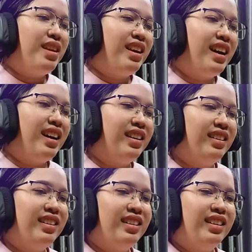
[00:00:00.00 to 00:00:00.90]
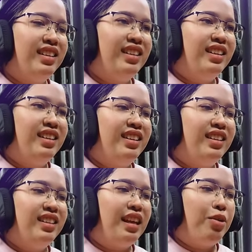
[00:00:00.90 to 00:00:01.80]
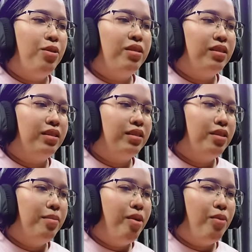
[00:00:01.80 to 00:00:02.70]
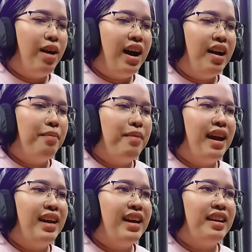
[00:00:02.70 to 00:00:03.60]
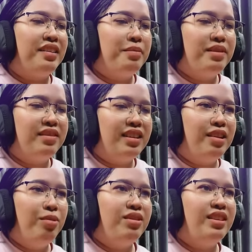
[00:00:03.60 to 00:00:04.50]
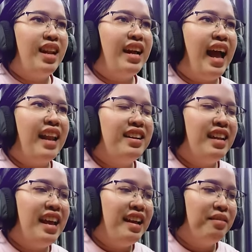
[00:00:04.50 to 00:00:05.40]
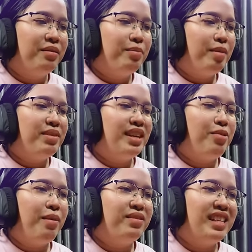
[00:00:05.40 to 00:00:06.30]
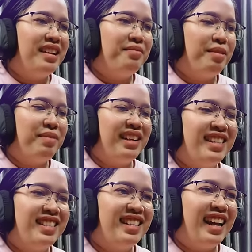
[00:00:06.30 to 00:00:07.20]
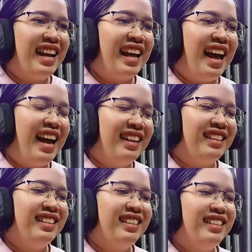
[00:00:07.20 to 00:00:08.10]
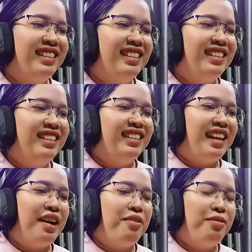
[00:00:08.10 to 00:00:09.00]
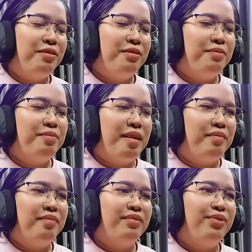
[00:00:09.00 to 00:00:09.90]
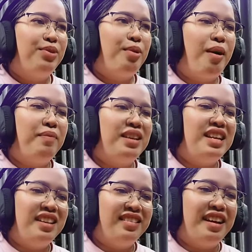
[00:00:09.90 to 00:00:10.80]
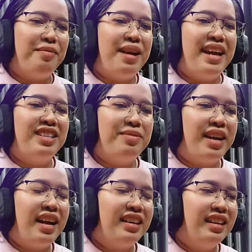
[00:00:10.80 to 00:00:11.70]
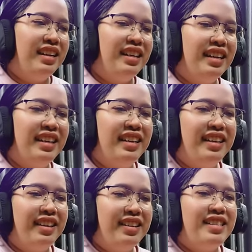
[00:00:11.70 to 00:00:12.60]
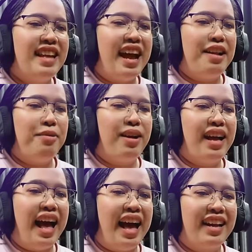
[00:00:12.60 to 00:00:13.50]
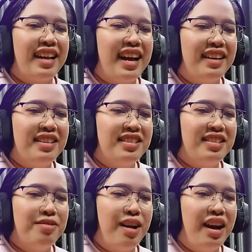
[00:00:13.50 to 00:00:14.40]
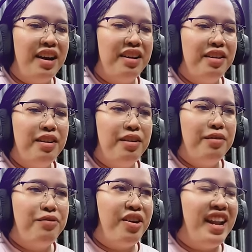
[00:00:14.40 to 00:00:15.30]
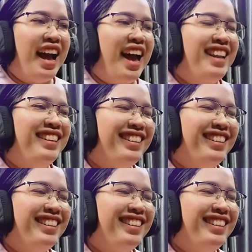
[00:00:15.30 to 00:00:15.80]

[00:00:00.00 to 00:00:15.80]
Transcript: ปีค่ะแต่คนก็บอกว่าไม่อันนั้นก็เป็นสิ่งที่คุณจินตนาการขึ้นเองมันไม่ใช่ความจริงมัแค่จินตนาการแต่เขาก็แบบด้วยความที่ได้ยินเสียงแม่ใช่ไหมคะก็เลยขึ้นยานอวกาศค่ะที่ชื่อว่าฟอสฮาร์ด